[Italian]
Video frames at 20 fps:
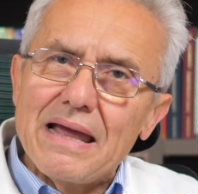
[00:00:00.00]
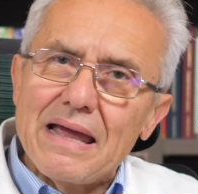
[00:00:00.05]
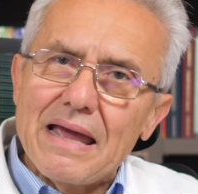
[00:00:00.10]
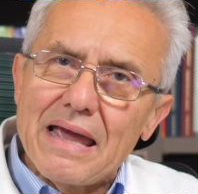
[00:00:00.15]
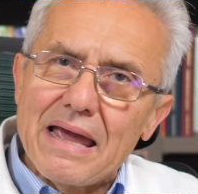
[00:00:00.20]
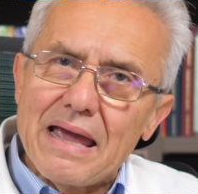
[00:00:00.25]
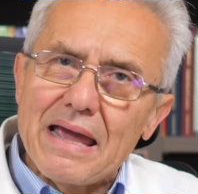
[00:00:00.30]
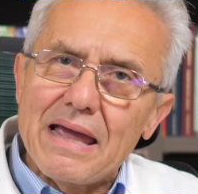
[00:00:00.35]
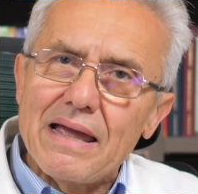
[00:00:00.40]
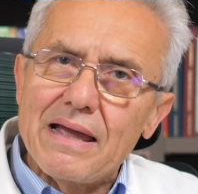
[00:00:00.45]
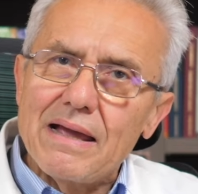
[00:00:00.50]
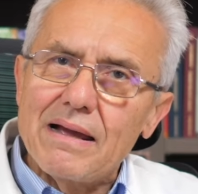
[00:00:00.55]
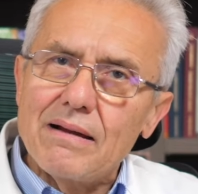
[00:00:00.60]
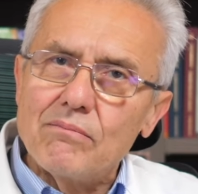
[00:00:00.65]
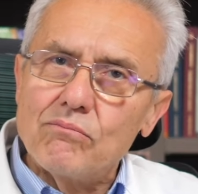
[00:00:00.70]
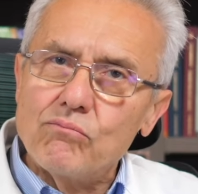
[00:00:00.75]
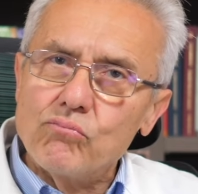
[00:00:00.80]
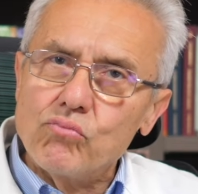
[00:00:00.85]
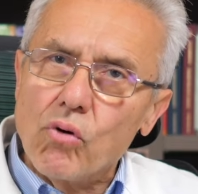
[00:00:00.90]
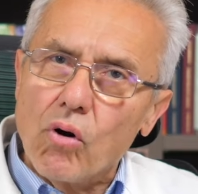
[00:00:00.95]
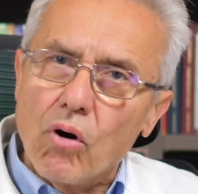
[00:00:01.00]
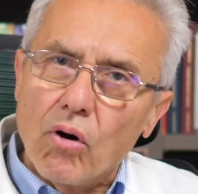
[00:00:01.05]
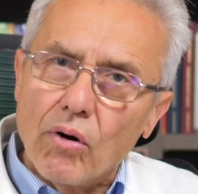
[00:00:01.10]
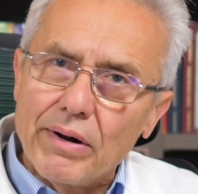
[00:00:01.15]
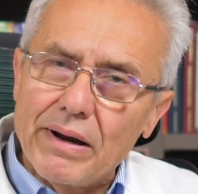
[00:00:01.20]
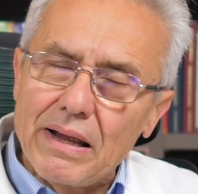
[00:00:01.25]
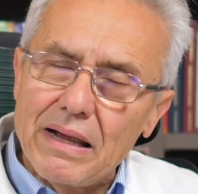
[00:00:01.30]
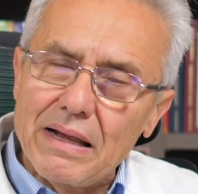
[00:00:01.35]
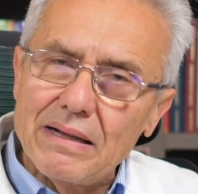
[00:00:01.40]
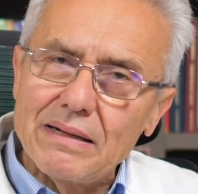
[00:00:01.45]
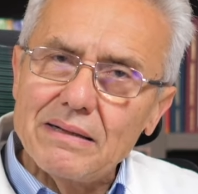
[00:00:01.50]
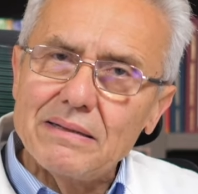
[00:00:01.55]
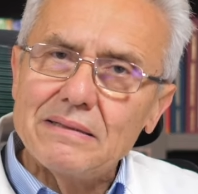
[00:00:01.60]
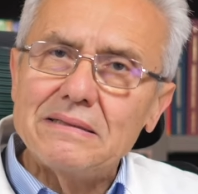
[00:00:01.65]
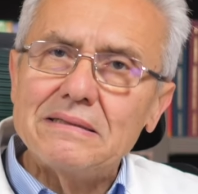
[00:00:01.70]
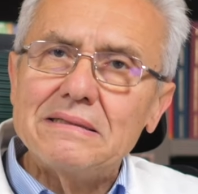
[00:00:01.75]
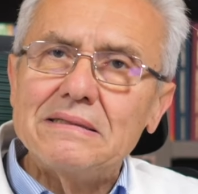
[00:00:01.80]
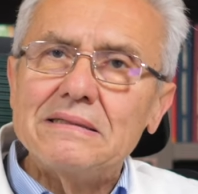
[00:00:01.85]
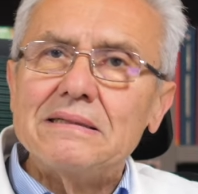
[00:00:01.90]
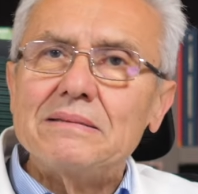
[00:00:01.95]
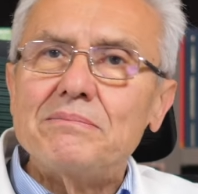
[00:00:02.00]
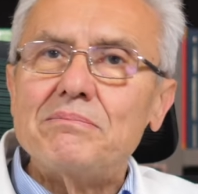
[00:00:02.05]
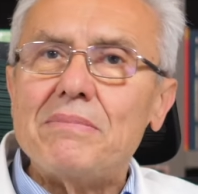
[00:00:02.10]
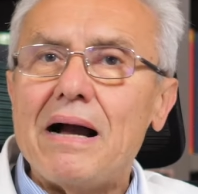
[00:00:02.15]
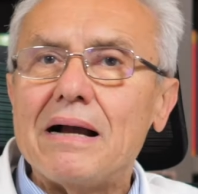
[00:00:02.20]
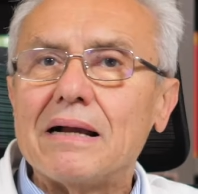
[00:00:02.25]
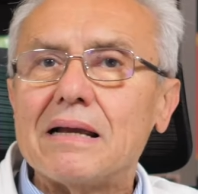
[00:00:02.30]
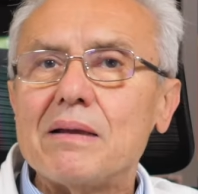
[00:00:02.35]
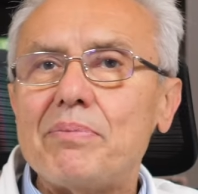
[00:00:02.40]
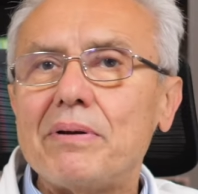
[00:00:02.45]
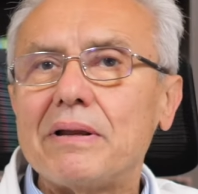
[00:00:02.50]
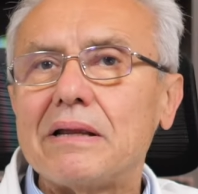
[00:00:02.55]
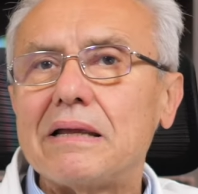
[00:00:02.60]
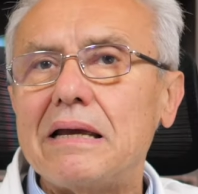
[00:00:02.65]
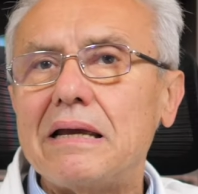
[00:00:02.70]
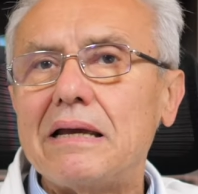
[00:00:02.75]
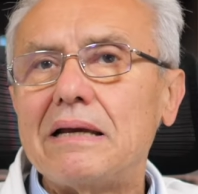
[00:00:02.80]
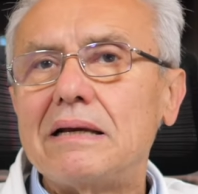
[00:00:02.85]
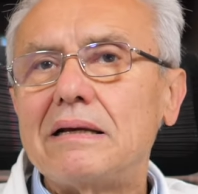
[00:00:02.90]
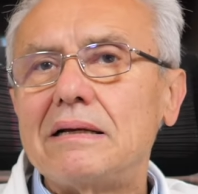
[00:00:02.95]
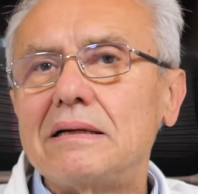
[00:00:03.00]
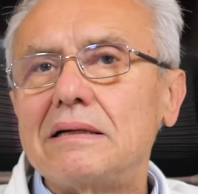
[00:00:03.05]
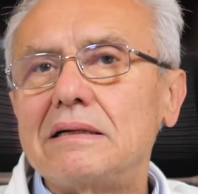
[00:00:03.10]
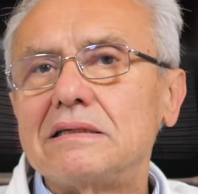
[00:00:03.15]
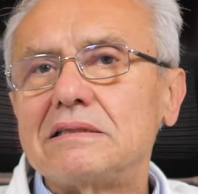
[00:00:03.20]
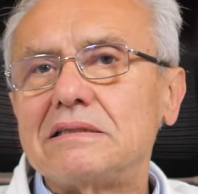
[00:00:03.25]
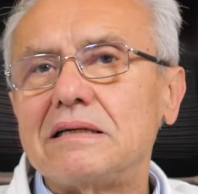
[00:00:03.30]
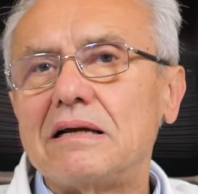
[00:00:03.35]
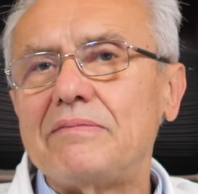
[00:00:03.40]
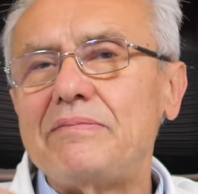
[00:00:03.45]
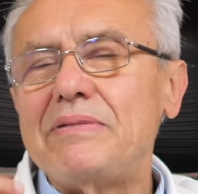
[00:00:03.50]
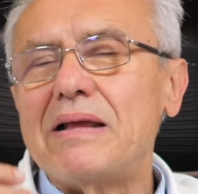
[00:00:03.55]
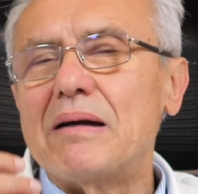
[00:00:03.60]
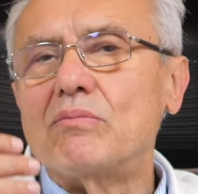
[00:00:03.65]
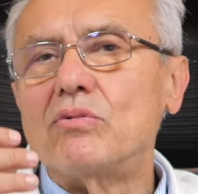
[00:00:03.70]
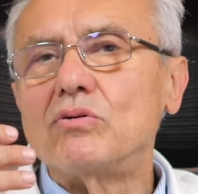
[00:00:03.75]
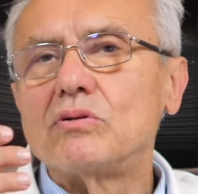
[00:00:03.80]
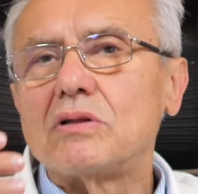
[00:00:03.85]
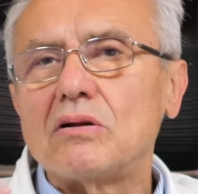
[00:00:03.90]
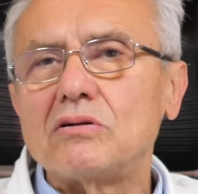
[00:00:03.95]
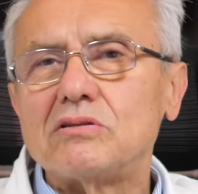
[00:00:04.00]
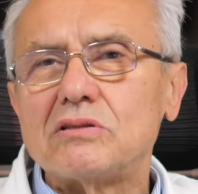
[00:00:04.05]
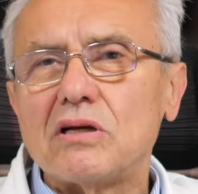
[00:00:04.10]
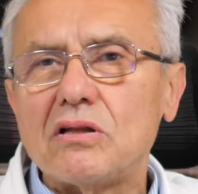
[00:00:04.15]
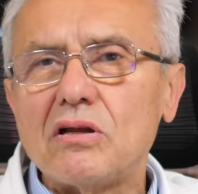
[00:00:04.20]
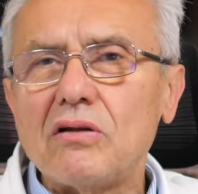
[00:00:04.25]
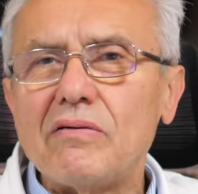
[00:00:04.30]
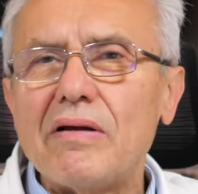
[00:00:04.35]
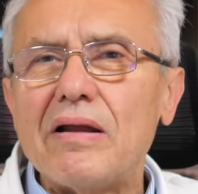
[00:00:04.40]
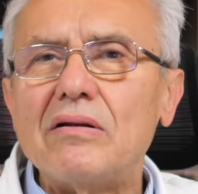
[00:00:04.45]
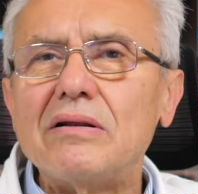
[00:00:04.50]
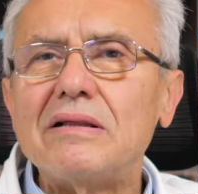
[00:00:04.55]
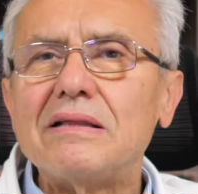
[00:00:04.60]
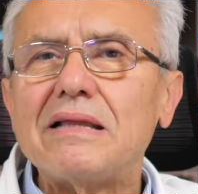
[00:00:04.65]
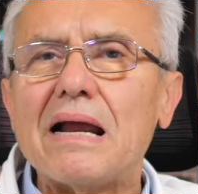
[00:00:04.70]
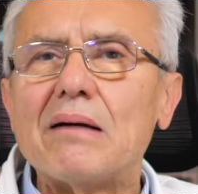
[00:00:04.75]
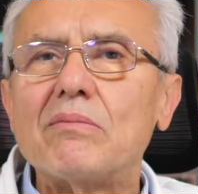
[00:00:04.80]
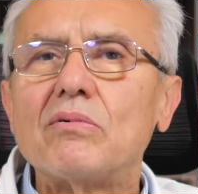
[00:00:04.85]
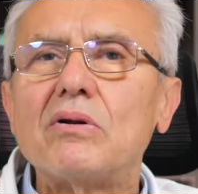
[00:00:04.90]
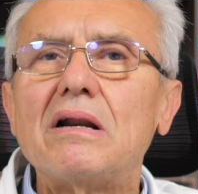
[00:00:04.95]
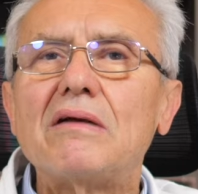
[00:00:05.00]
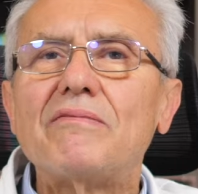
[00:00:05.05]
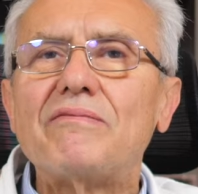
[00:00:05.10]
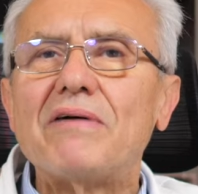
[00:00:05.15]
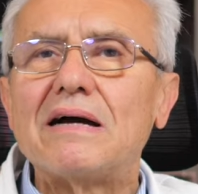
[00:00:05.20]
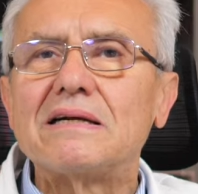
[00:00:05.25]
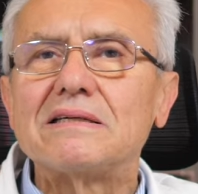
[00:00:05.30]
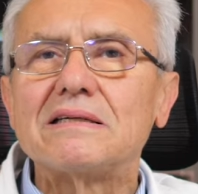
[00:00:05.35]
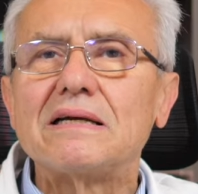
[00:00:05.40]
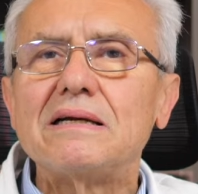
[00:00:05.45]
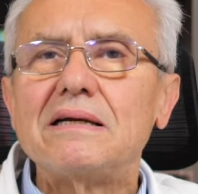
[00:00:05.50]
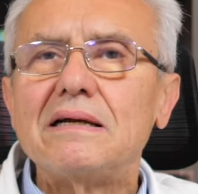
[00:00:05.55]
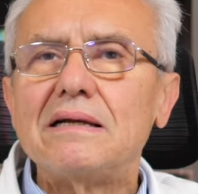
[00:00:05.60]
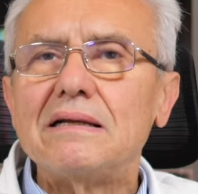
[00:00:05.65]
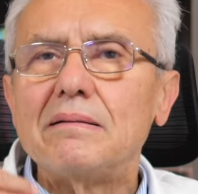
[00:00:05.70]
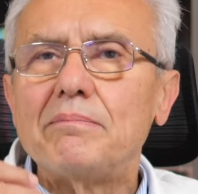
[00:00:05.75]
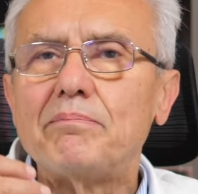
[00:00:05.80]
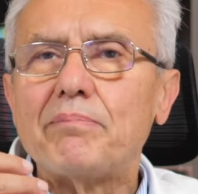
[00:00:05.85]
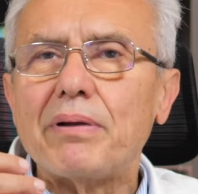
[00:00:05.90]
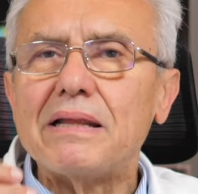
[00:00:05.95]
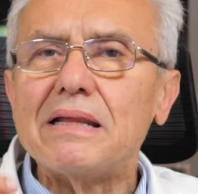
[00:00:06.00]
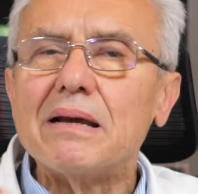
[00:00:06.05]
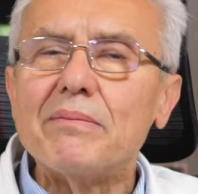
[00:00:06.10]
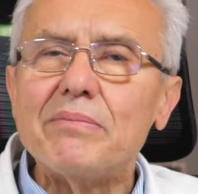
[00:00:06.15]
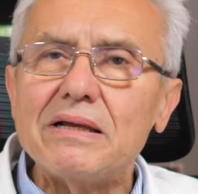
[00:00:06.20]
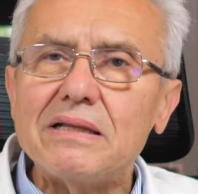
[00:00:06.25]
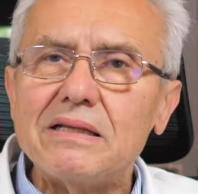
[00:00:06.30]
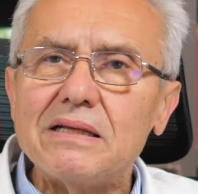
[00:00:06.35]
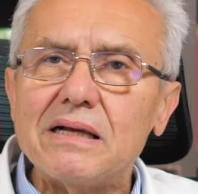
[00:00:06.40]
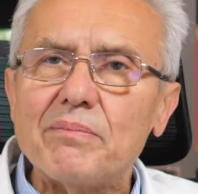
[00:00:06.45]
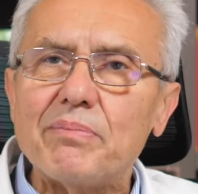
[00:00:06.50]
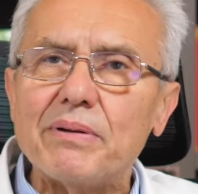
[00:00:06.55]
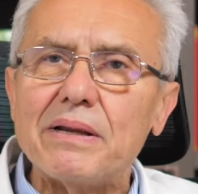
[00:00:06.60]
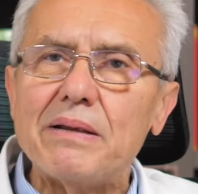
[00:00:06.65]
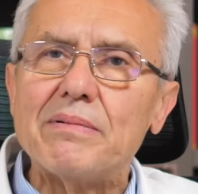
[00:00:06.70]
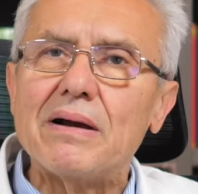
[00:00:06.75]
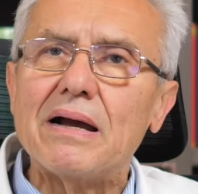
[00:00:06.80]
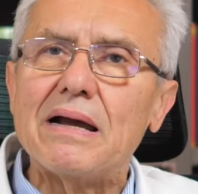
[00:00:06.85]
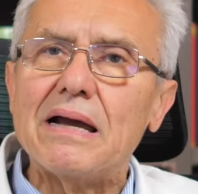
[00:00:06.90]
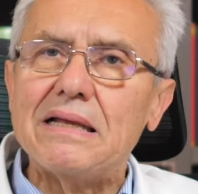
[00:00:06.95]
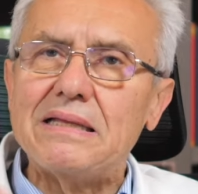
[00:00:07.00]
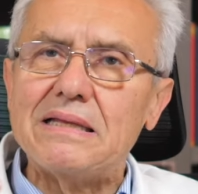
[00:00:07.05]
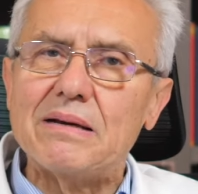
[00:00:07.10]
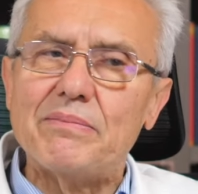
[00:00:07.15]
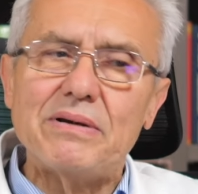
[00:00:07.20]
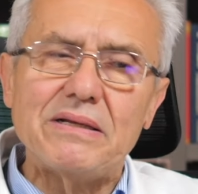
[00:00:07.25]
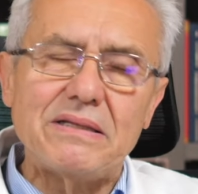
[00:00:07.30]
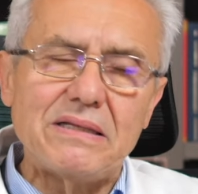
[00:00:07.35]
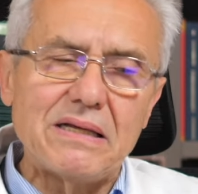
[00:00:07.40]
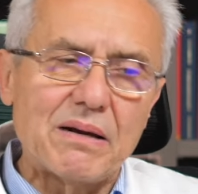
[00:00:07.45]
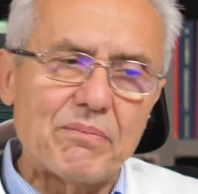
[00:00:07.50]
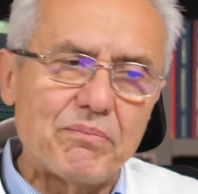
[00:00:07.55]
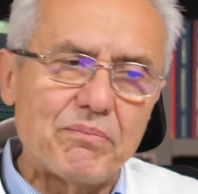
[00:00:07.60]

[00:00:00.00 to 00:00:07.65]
è buona, ma anche perché se abbiamo oltrepassato il livello entriamo nella fase prediabetica prima e diabetica